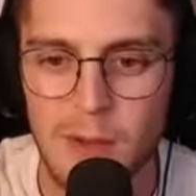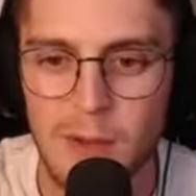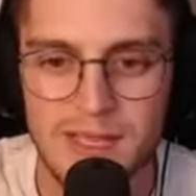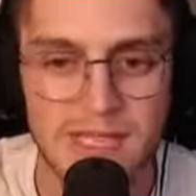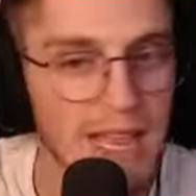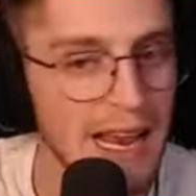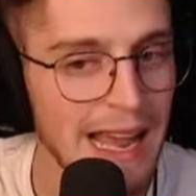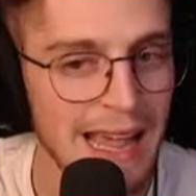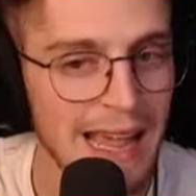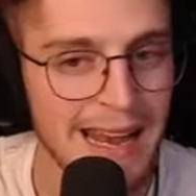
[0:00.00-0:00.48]
questa
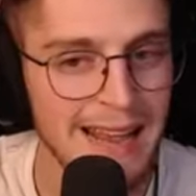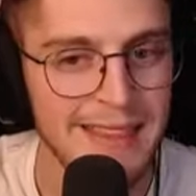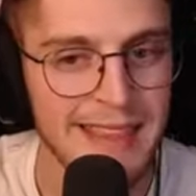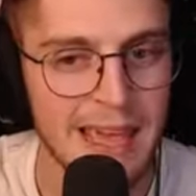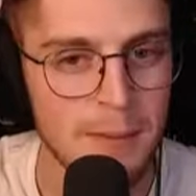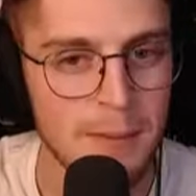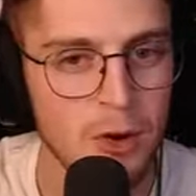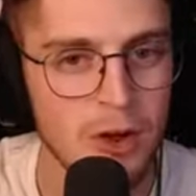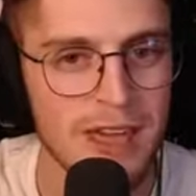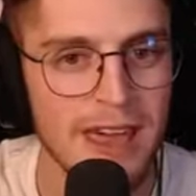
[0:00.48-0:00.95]
è la, è la
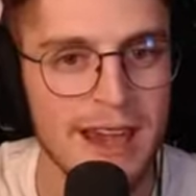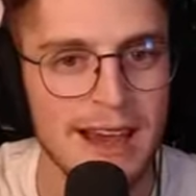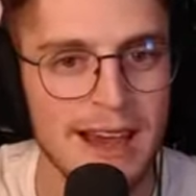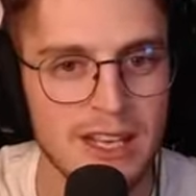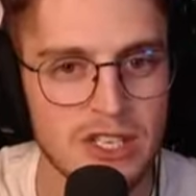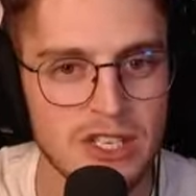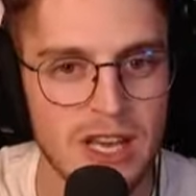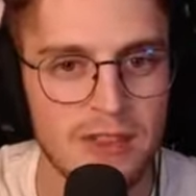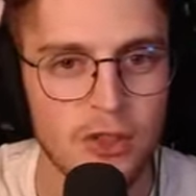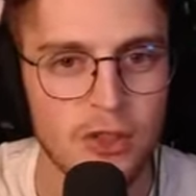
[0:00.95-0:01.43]
demo che ha
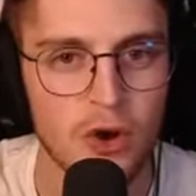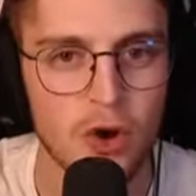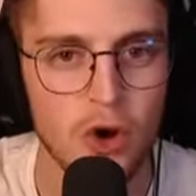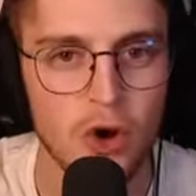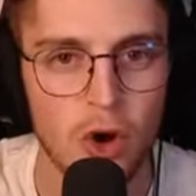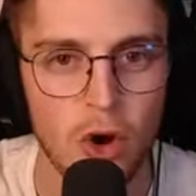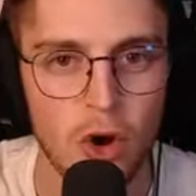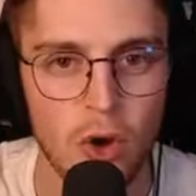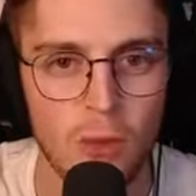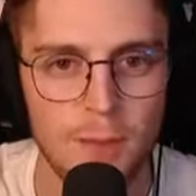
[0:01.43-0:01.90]

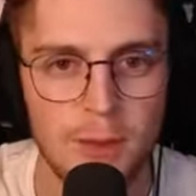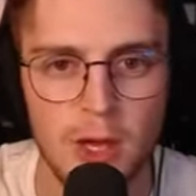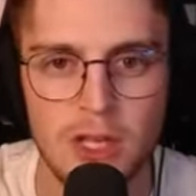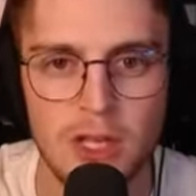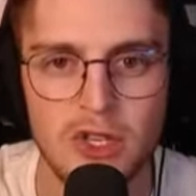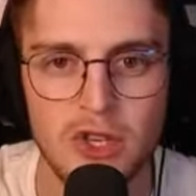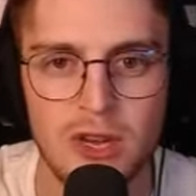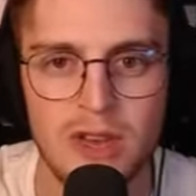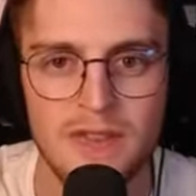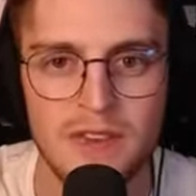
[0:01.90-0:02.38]
rilasciato un paio di
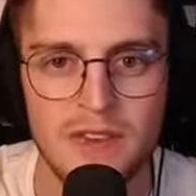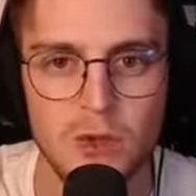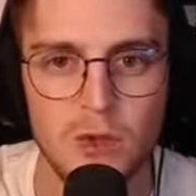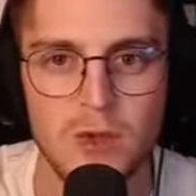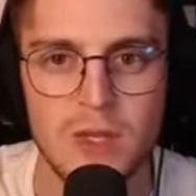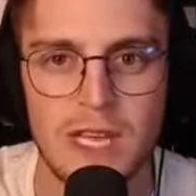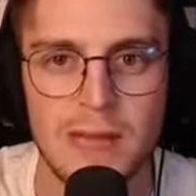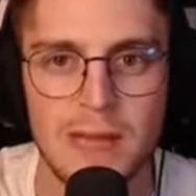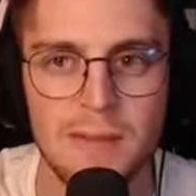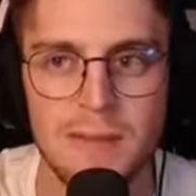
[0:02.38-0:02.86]
giorni fa su
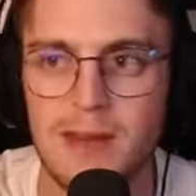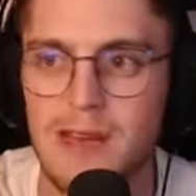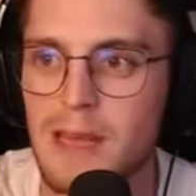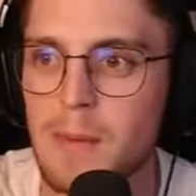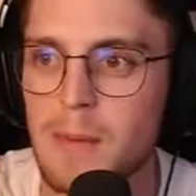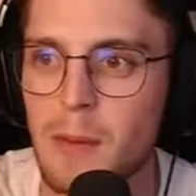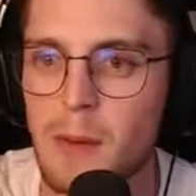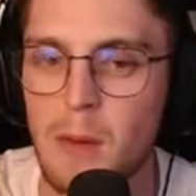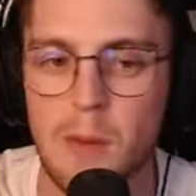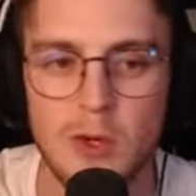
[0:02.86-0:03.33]
Steam, che mi
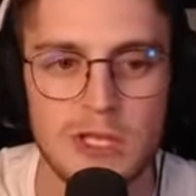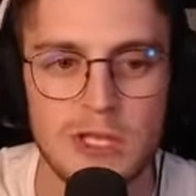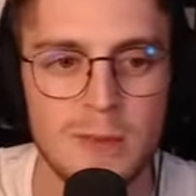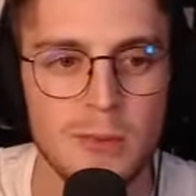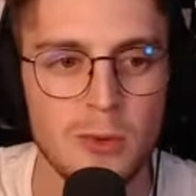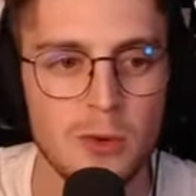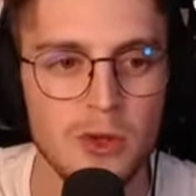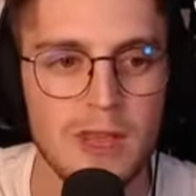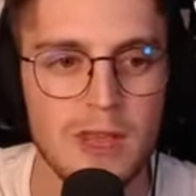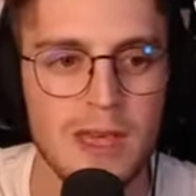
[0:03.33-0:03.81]
ha proposto
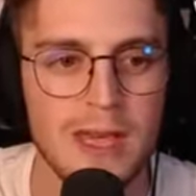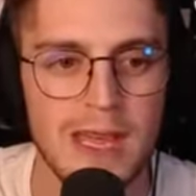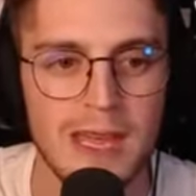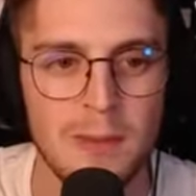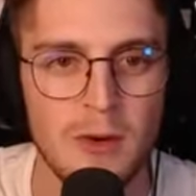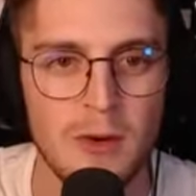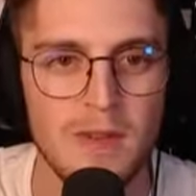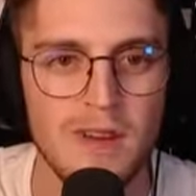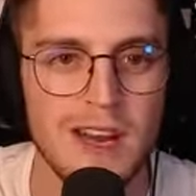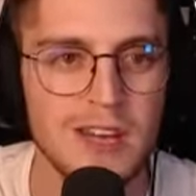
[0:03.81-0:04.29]
appunto di
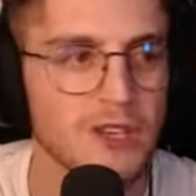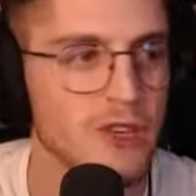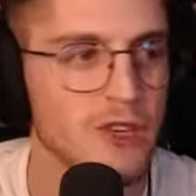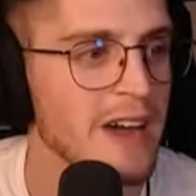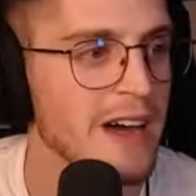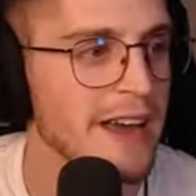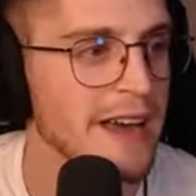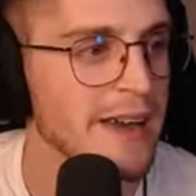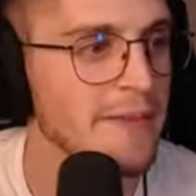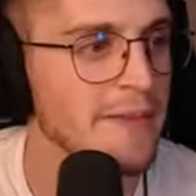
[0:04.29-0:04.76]
provare a
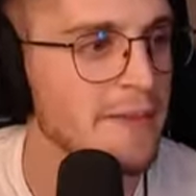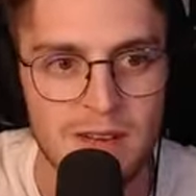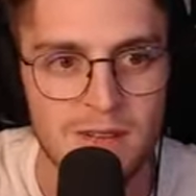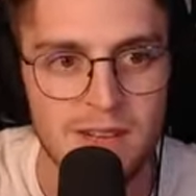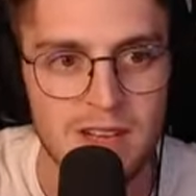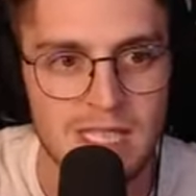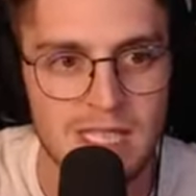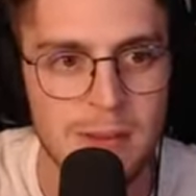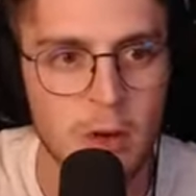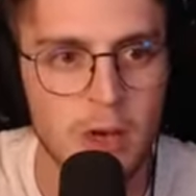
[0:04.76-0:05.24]
giocare.
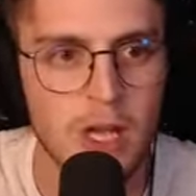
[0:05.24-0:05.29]
Facciamo